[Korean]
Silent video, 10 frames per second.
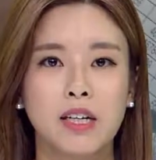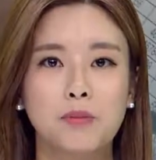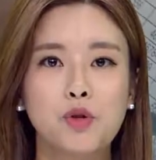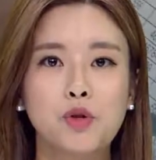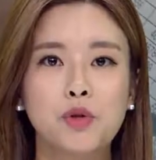
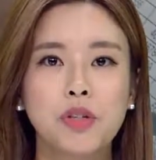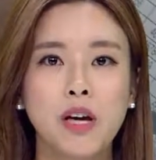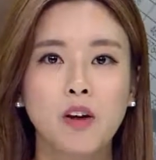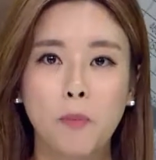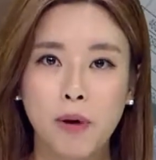
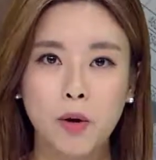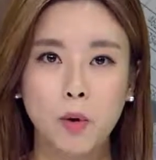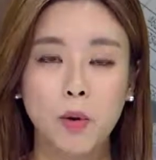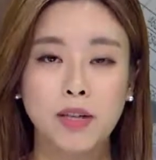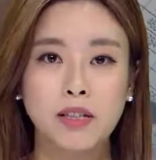불수능의
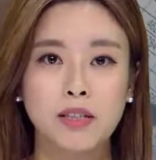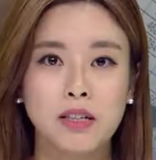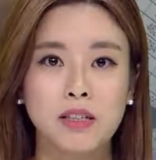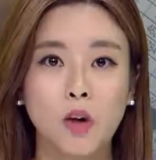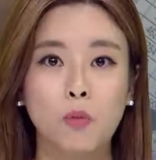여파로
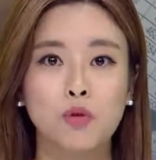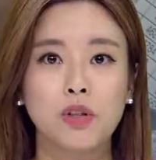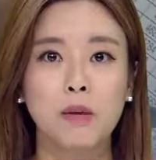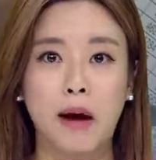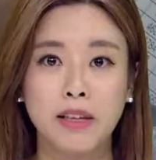학생들은
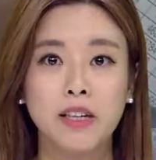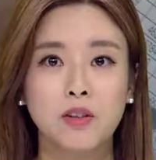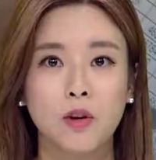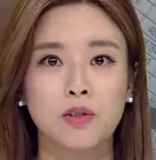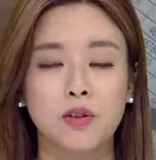점수가 많이
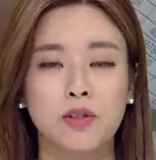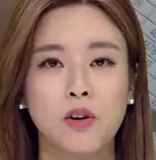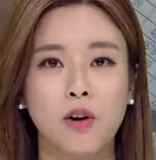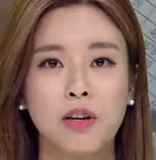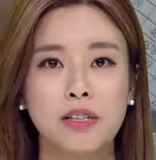떨어져서